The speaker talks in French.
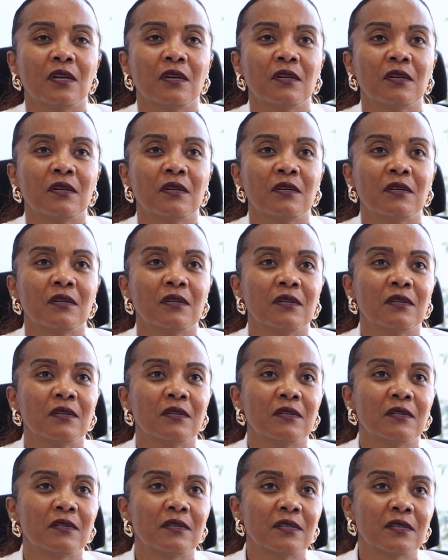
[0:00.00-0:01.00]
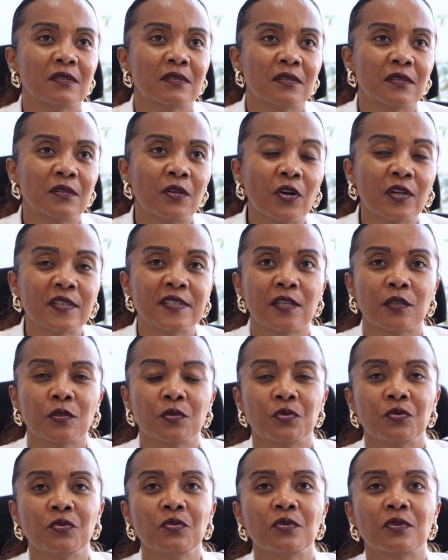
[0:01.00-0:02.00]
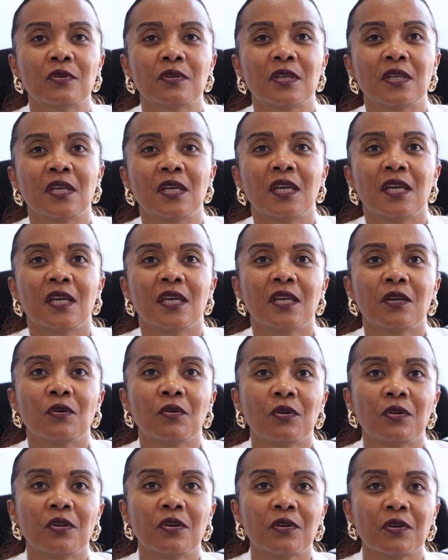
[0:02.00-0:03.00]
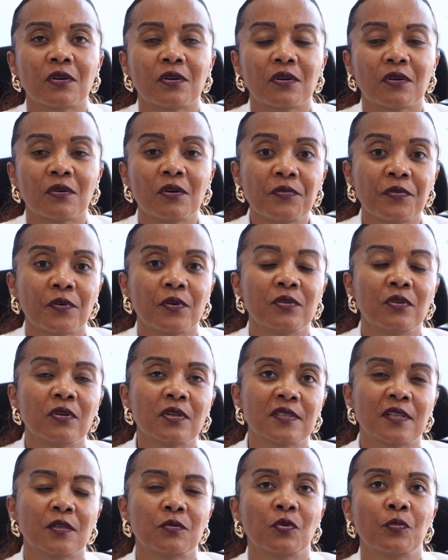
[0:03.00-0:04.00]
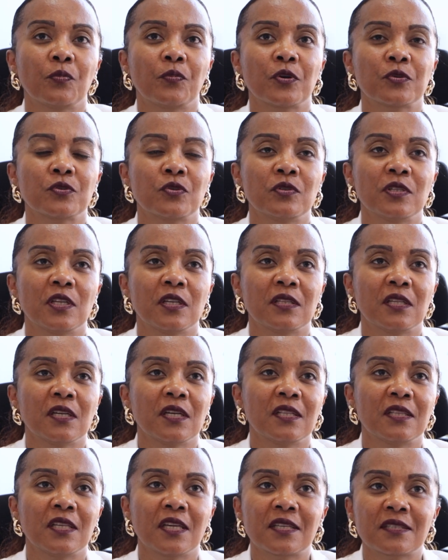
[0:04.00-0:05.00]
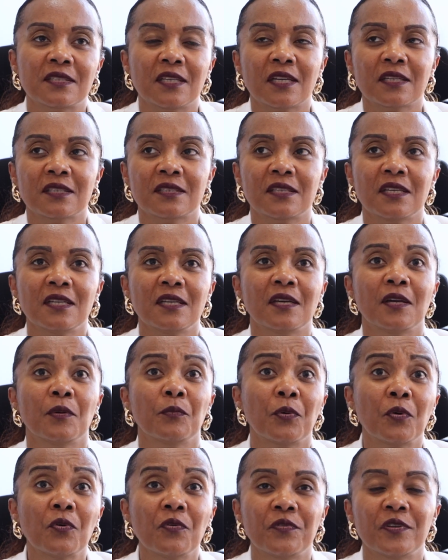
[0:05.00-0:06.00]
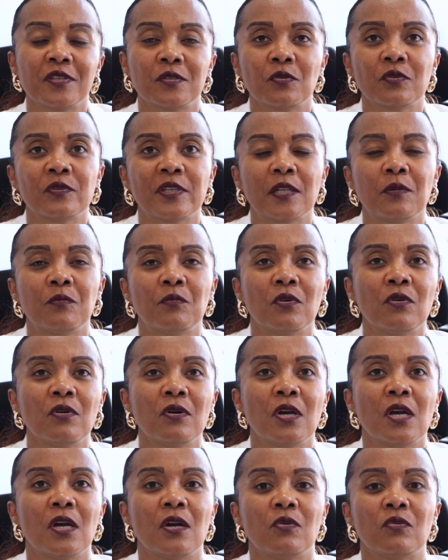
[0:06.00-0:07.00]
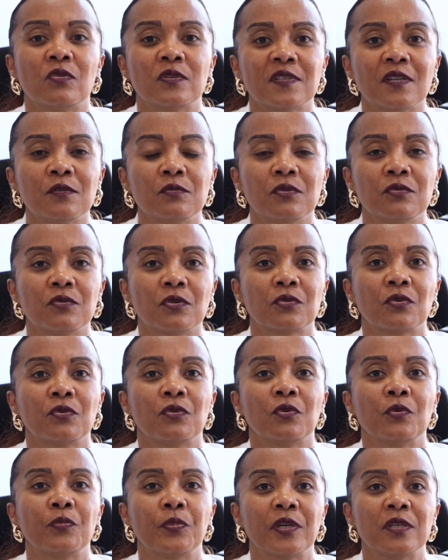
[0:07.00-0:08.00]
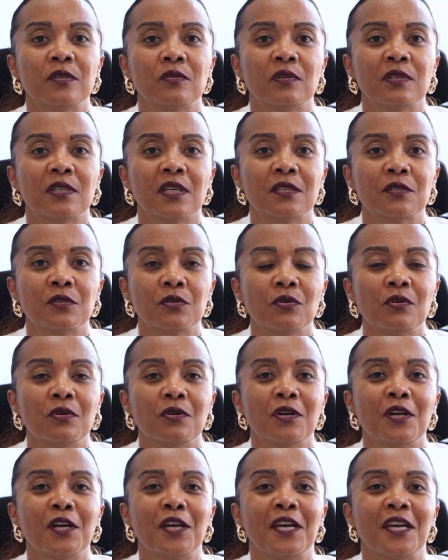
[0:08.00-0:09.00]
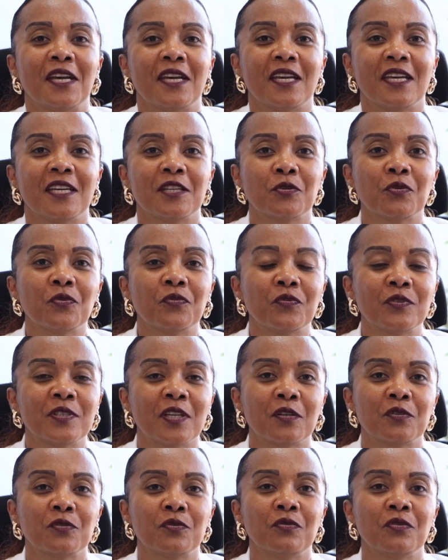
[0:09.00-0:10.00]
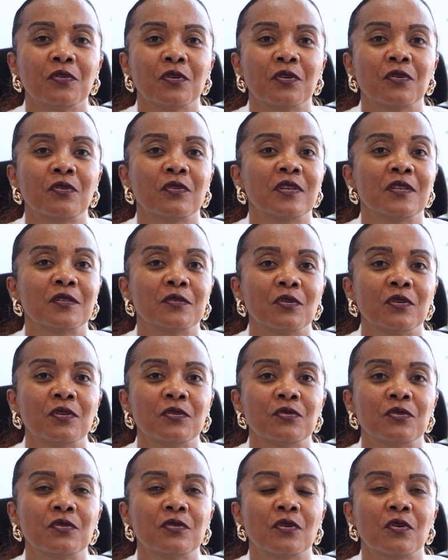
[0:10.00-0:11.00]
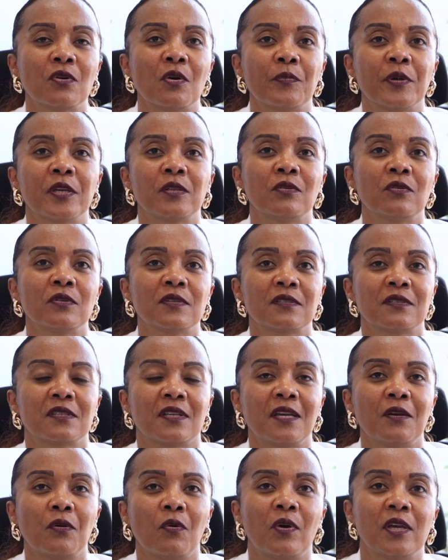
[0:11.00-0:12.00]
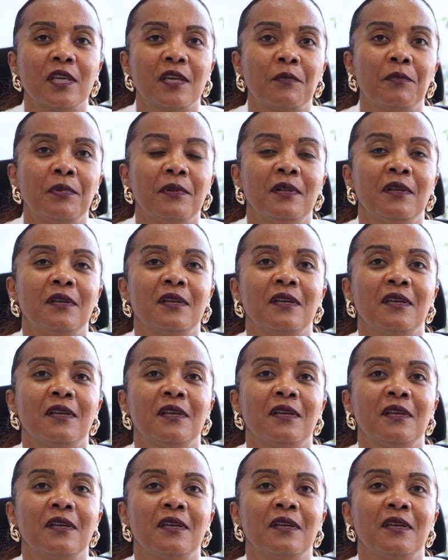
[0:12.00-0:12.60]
leurs atouts et on leur offre donc cette opportunité d'exercer professionnellement au sein de notre représentation et je vous assure qu'ils sont d'une compétence incroyable